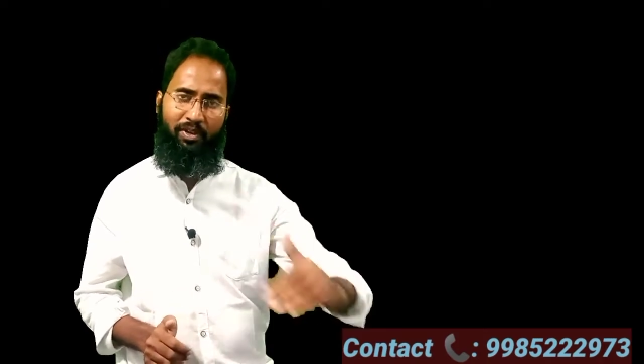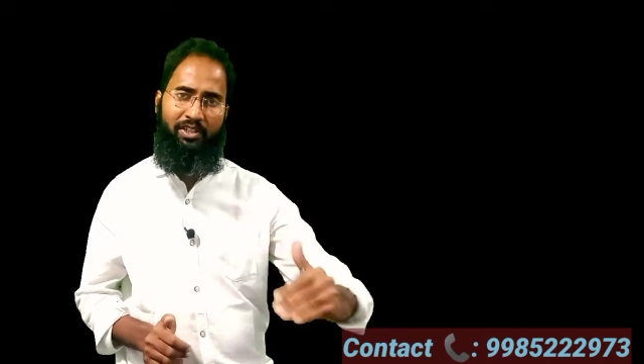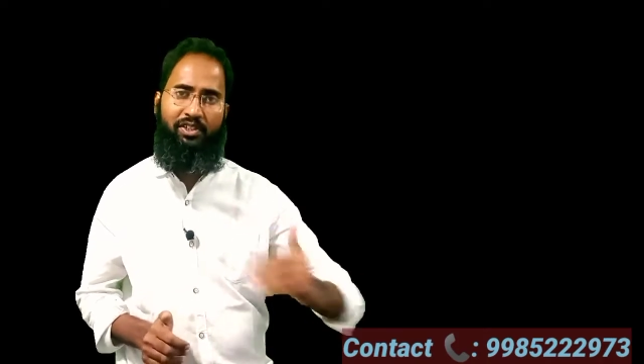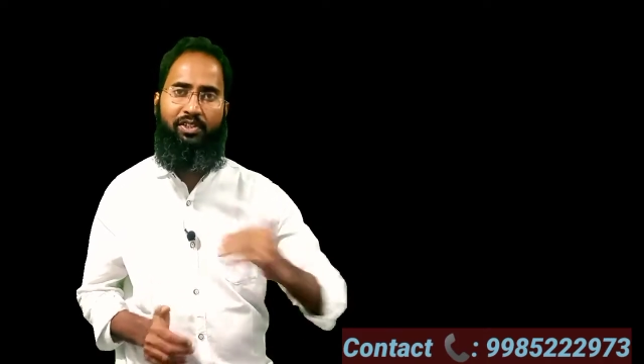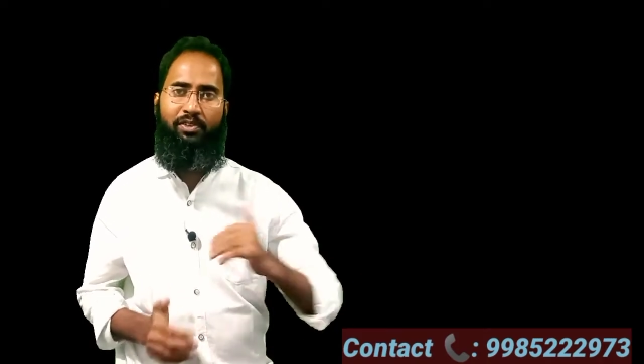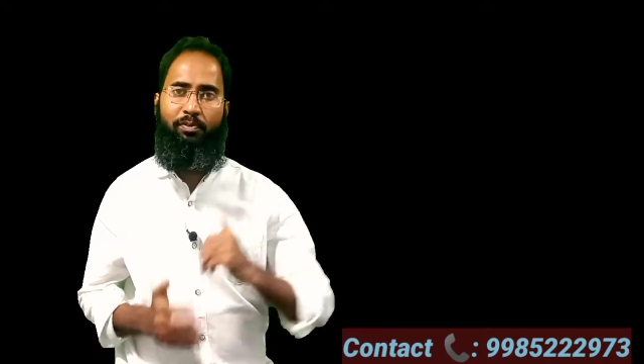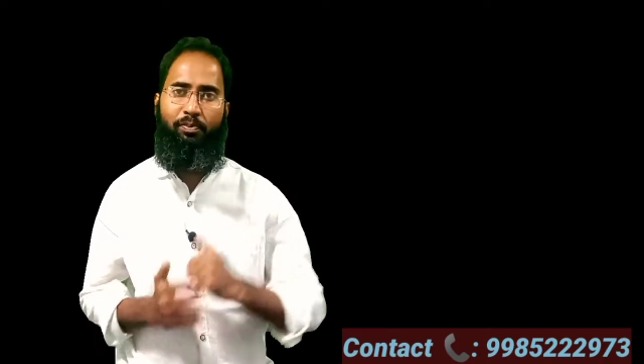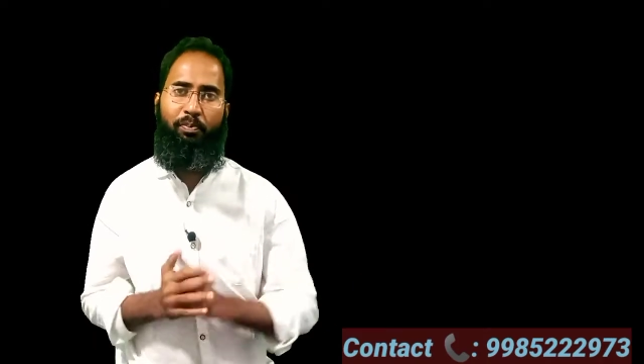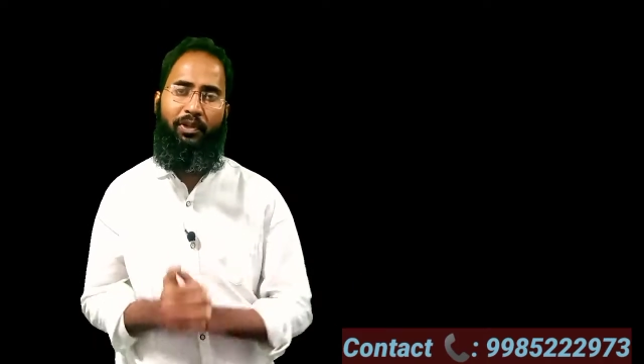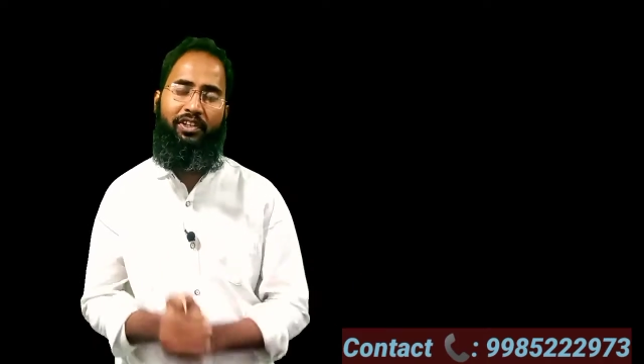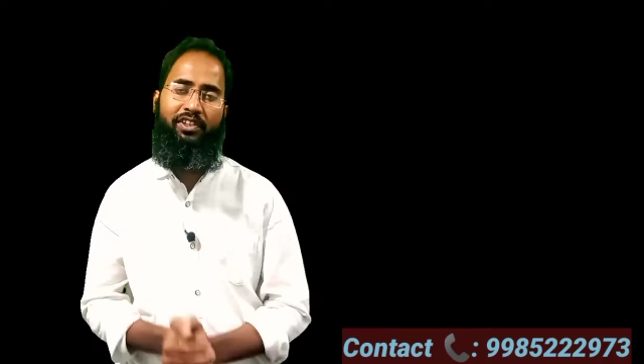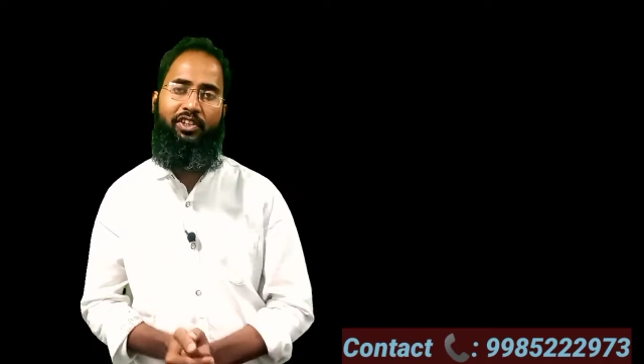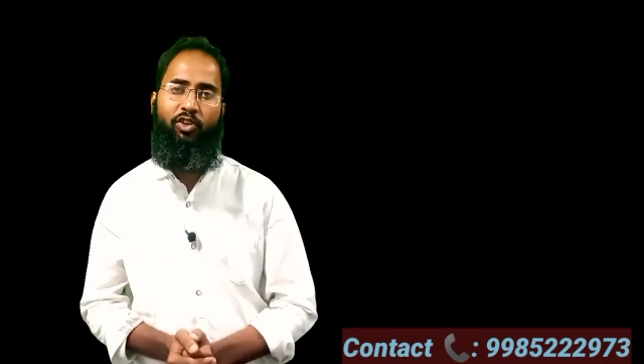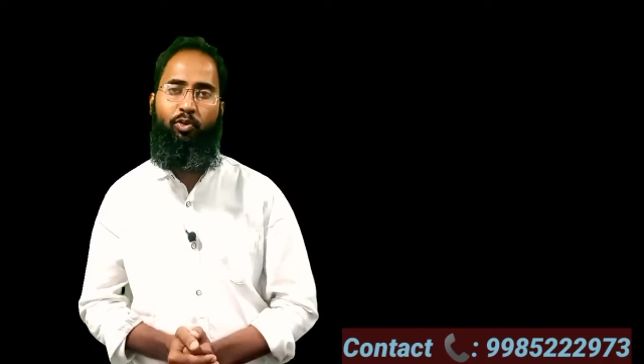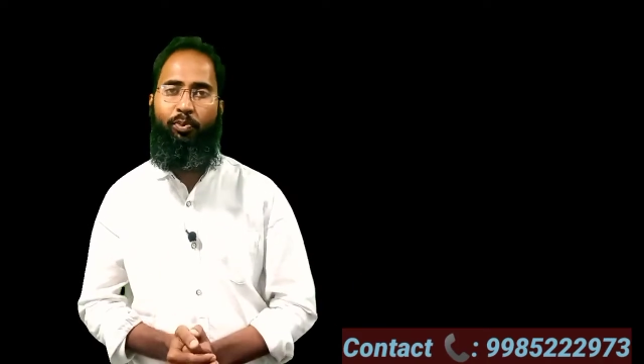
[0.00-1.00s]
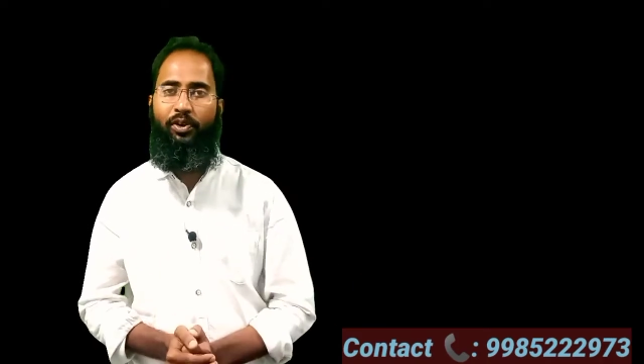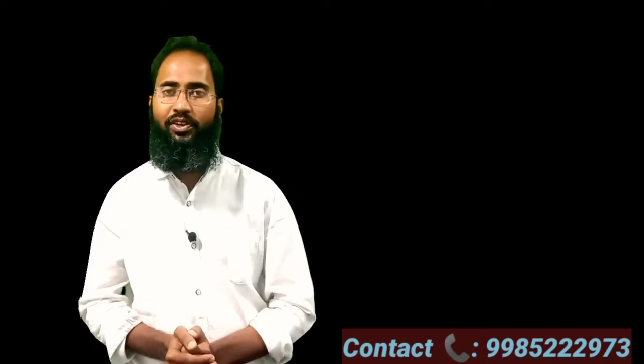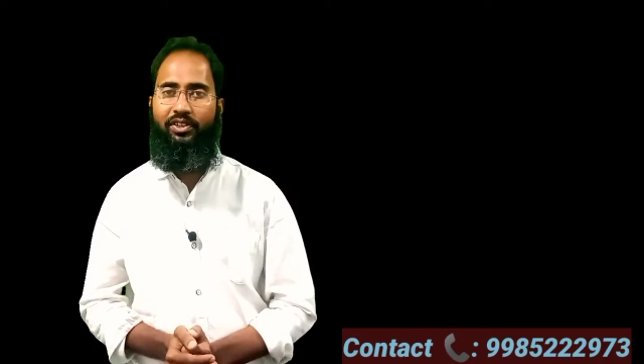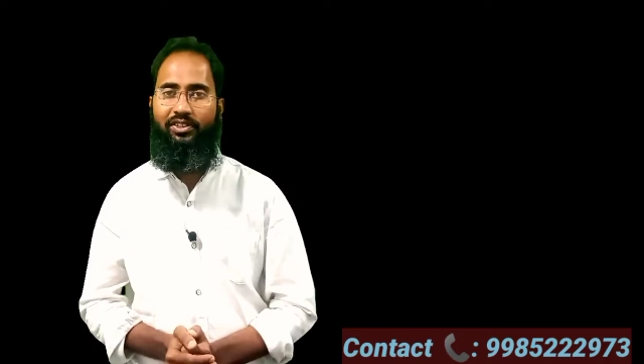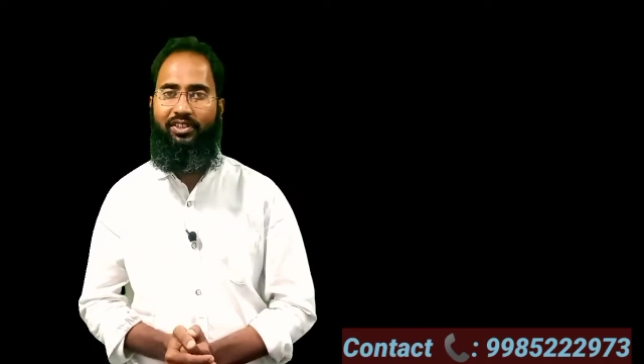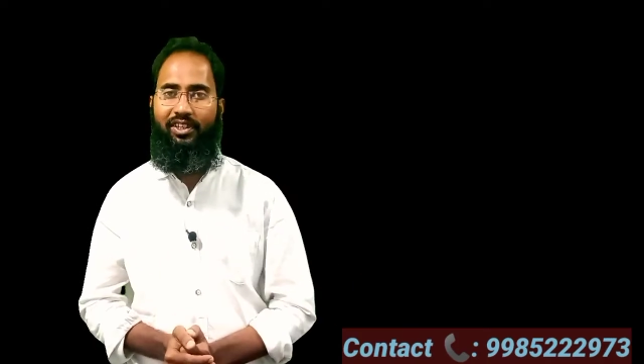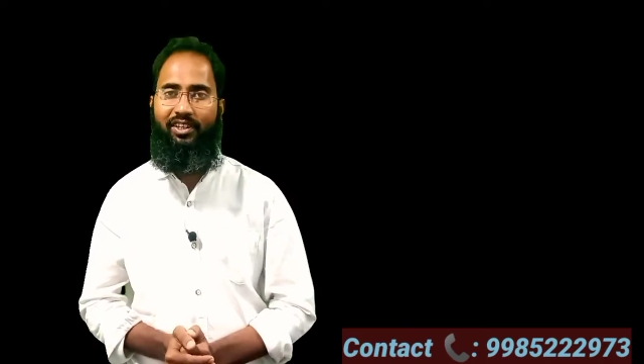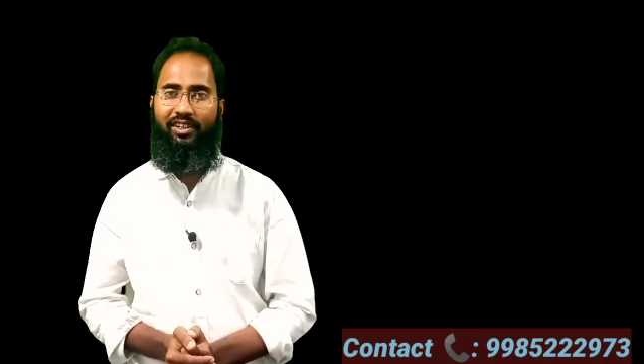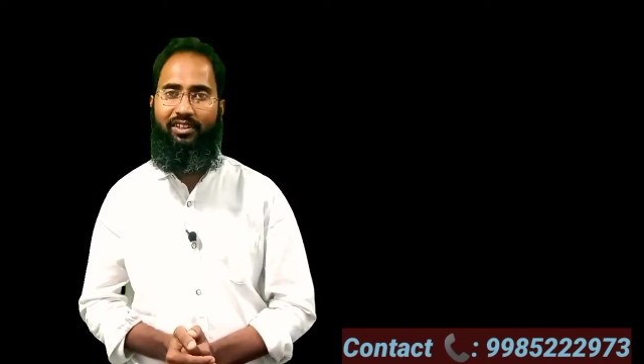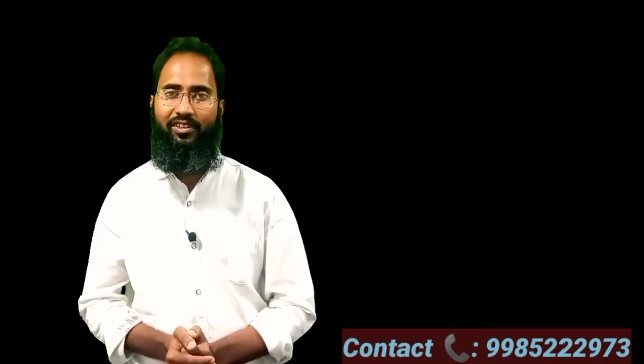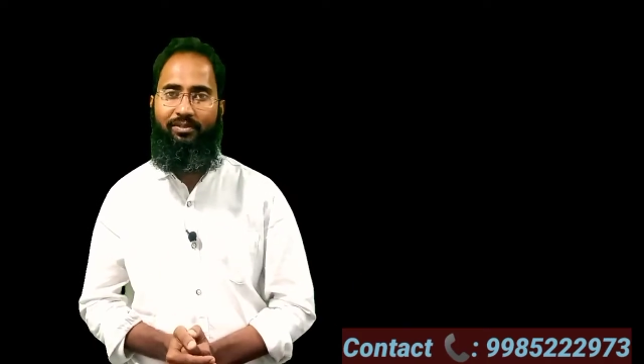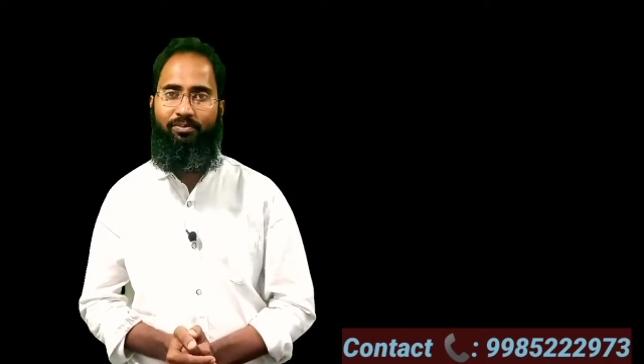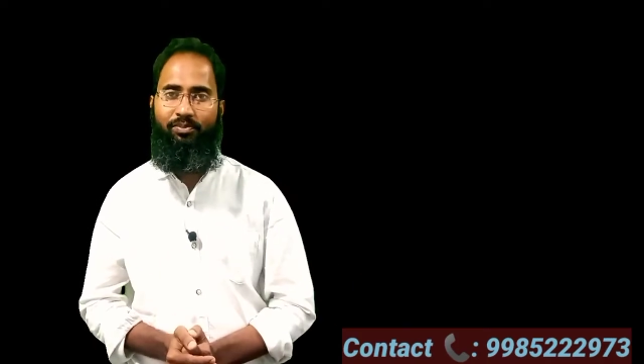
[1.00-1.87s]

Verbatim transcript: బేస్ పద్ధతే ఉపయోగించానండి